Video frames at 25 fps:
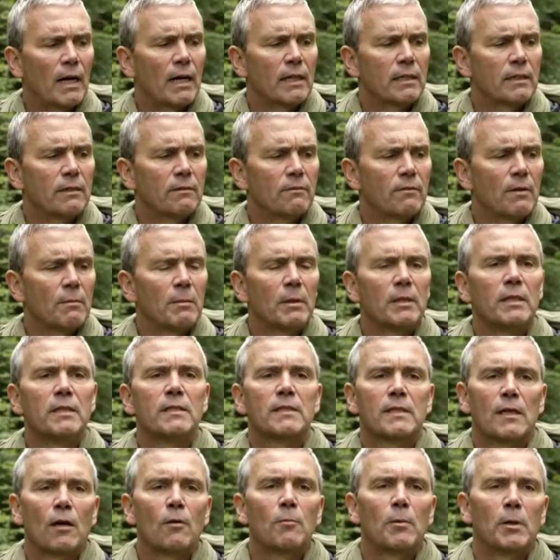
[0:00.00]
gerade wenn man den
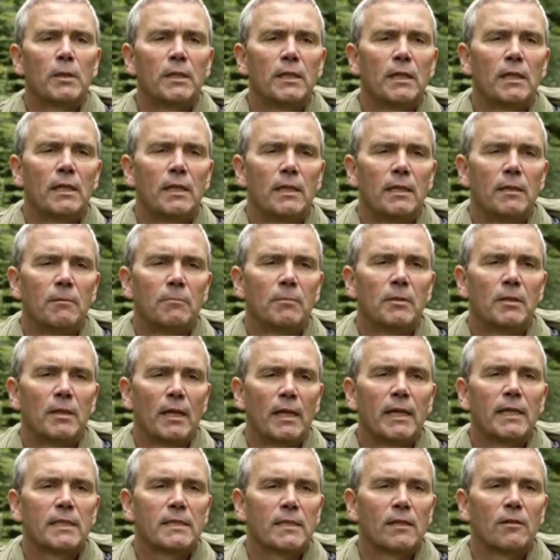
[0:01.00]
Zauber hier erlebt,
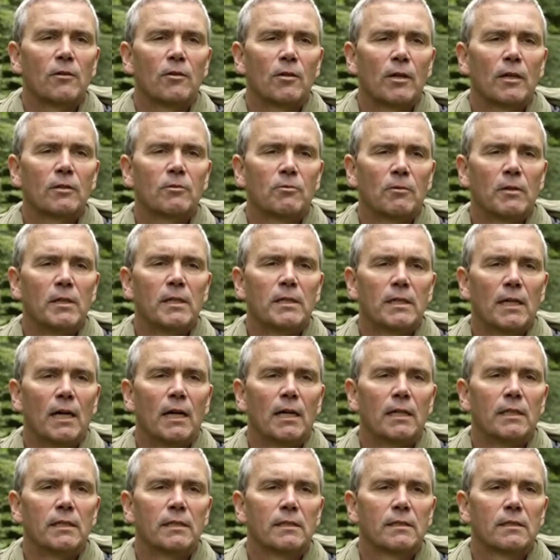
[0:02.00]
der jetzt ja noch aktuell
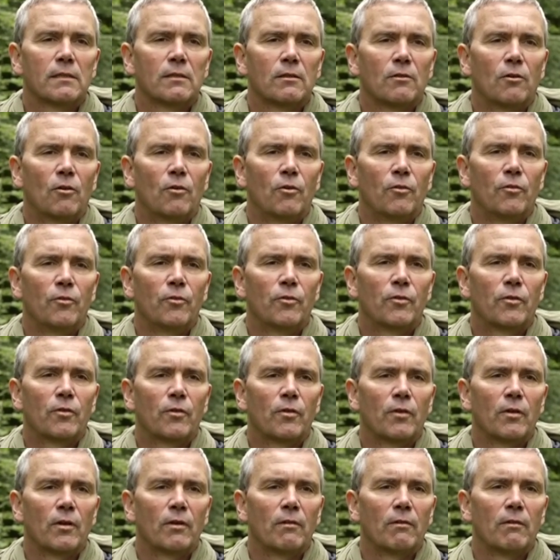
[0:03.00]
da ist.
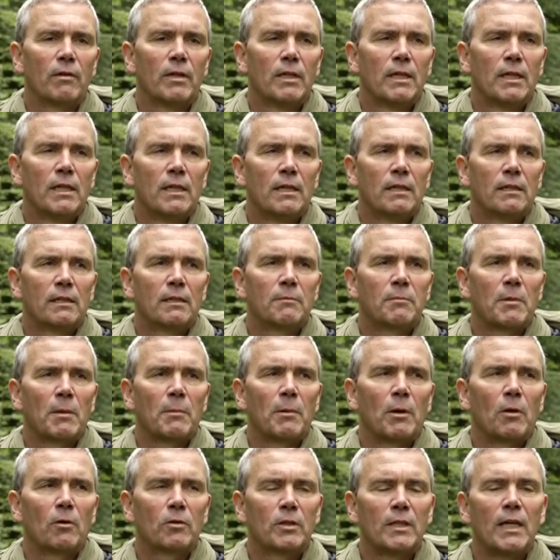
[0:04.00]
Und äh, gibt
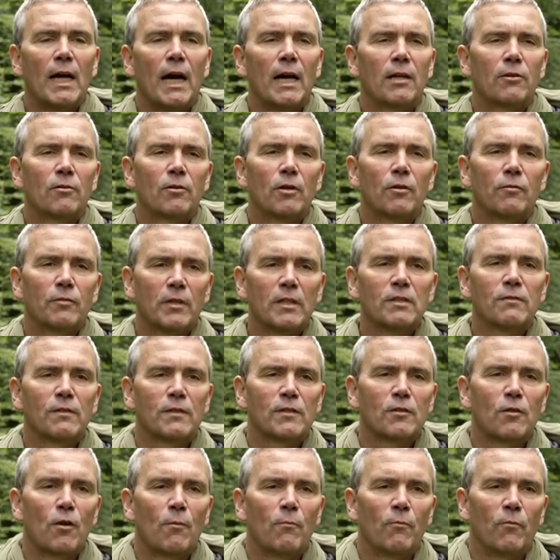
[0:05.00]
aber auch die Ahnung auf das,
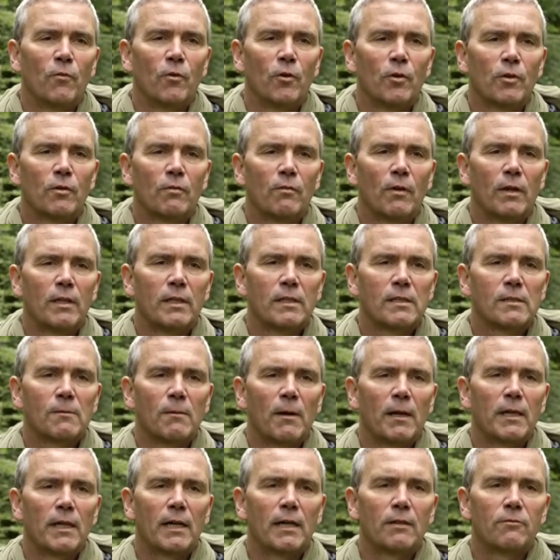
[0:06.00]
was kommen wird. Weil in
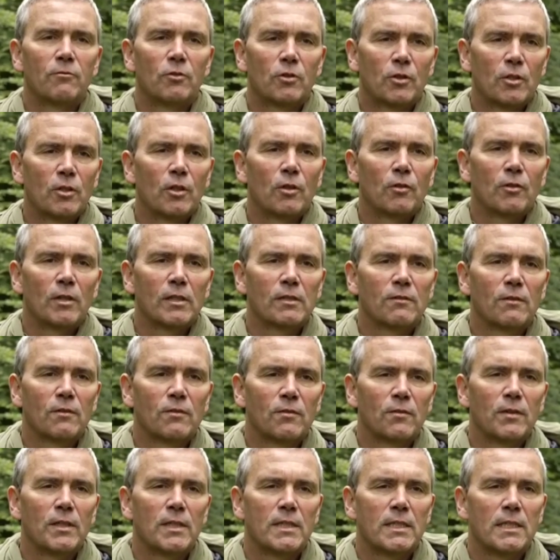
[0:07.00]
zwei Jahren wird genau das,
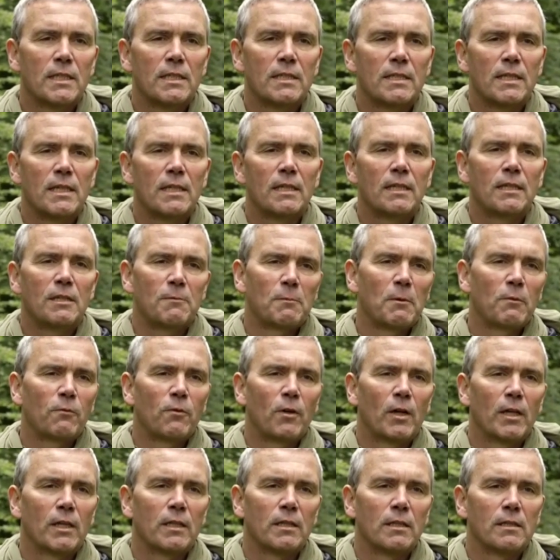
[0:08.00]
was wir jetzt hier sehen, nicht mehr
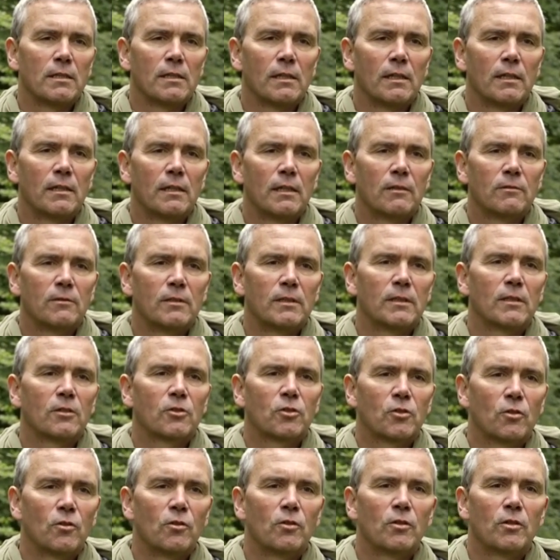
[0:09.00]
vorhanden sein. Also dieser
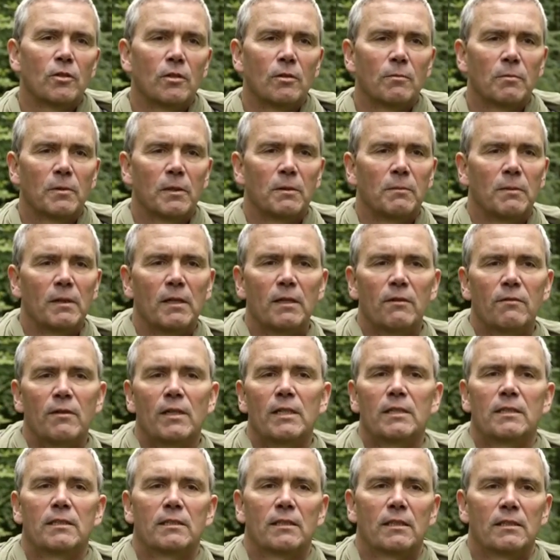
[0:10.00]
schöne
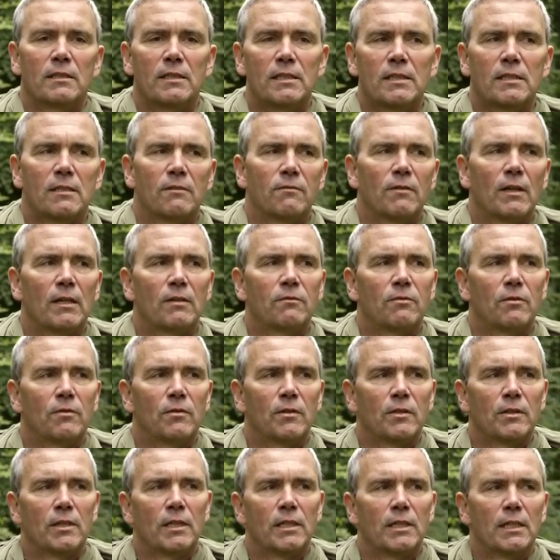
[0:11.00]
Primärwald, dieser dichte Wald, wie
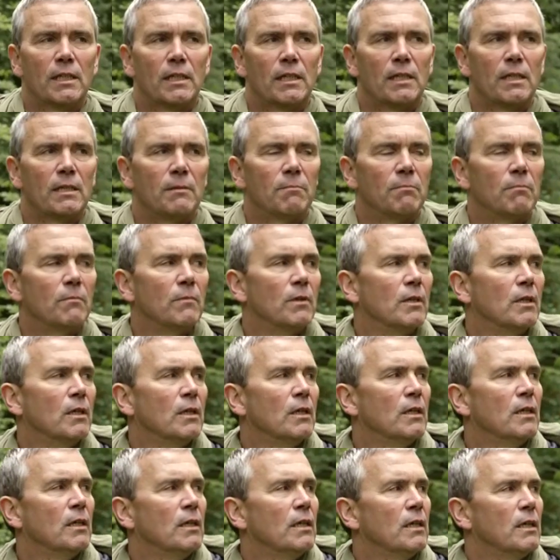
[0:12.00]
wir ihn ja hier erleben,
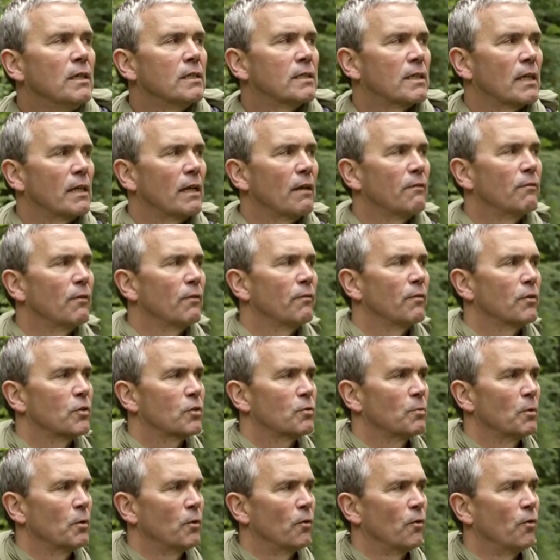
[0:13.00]
ist dann einfach
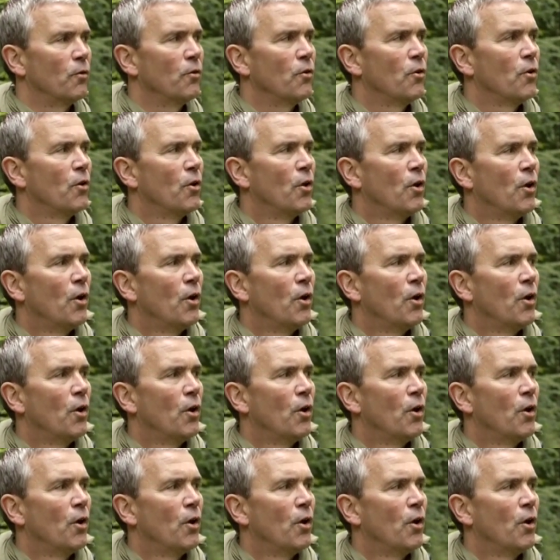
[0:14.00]
verschwunden.